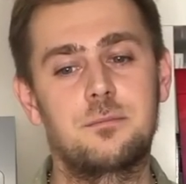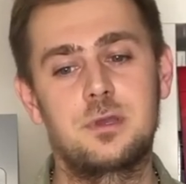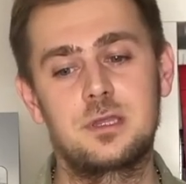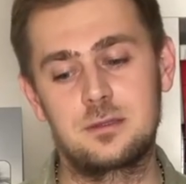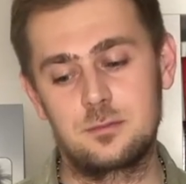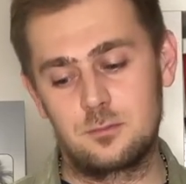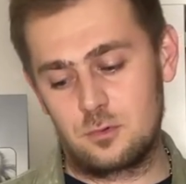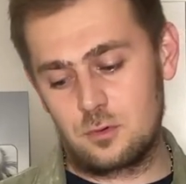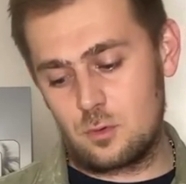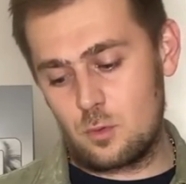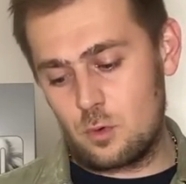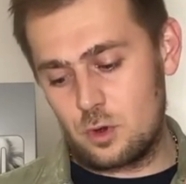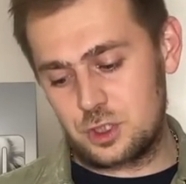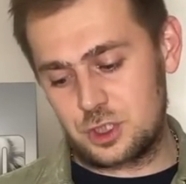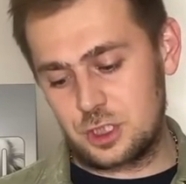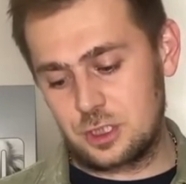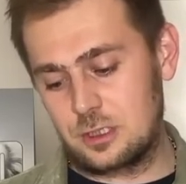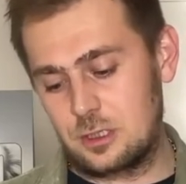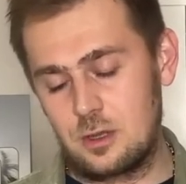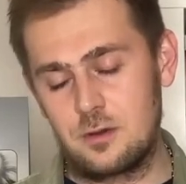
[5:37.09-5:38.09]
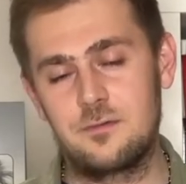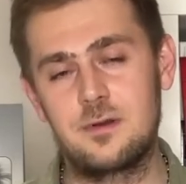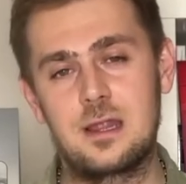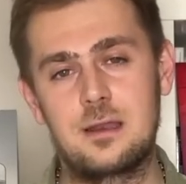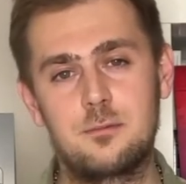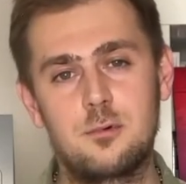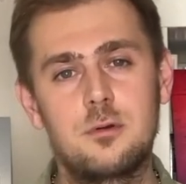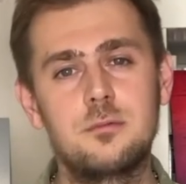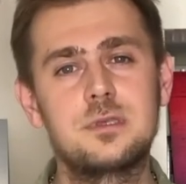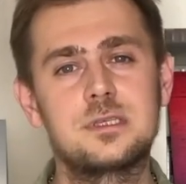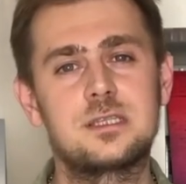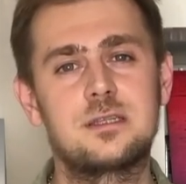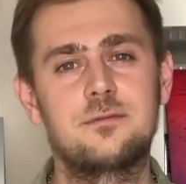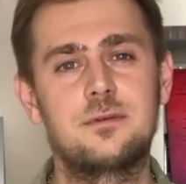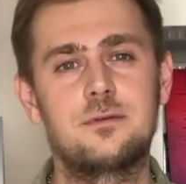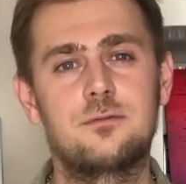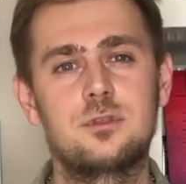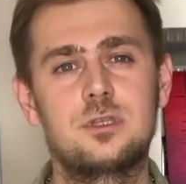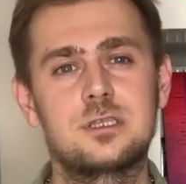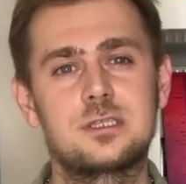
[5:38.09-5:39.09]
поэтому очень клевый альбом, если вы
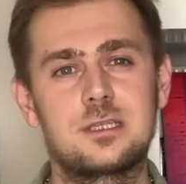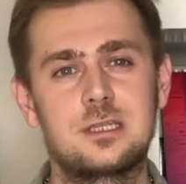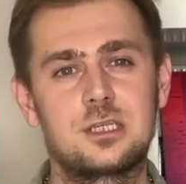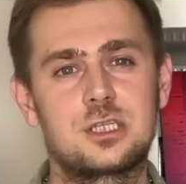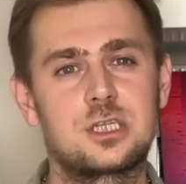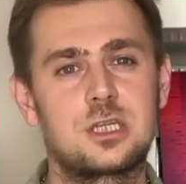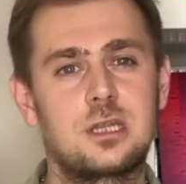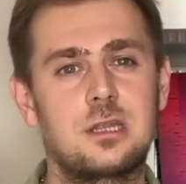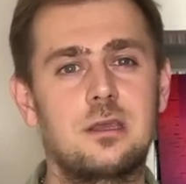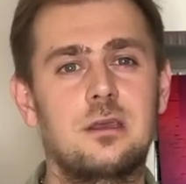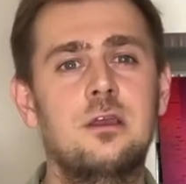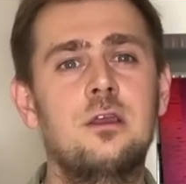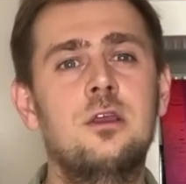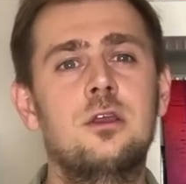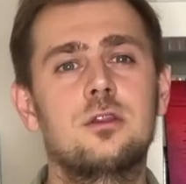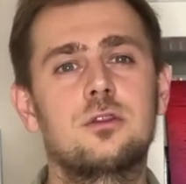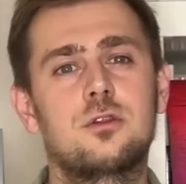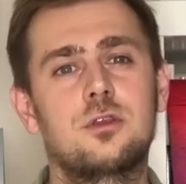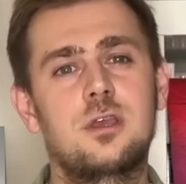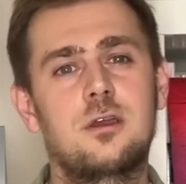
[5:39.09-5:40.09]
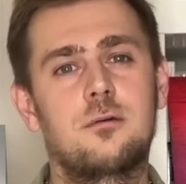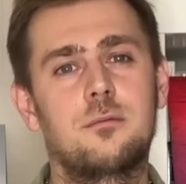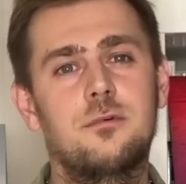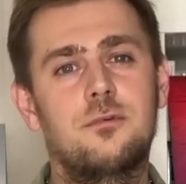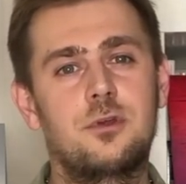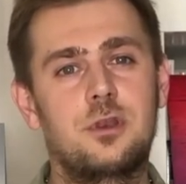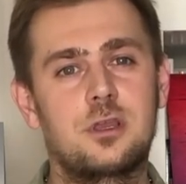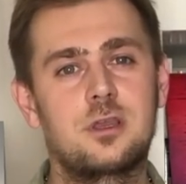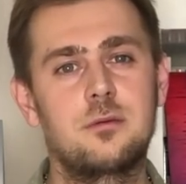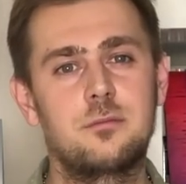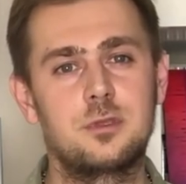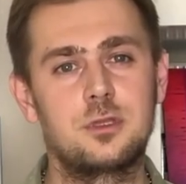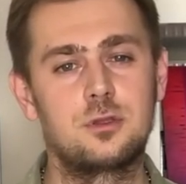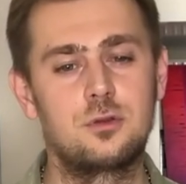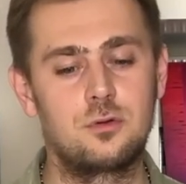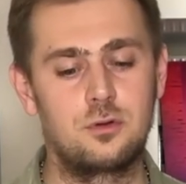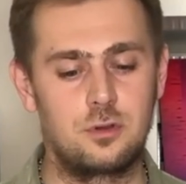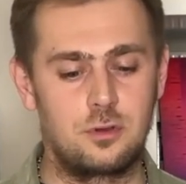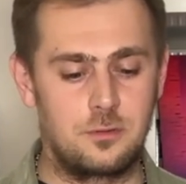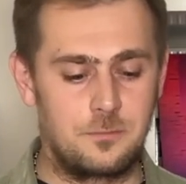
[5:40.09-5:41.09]
его не слышали, то я вам его
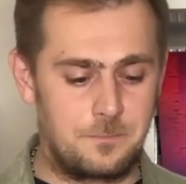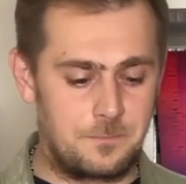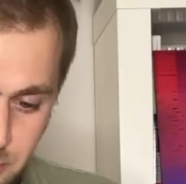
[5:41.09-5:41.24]
рекомендую.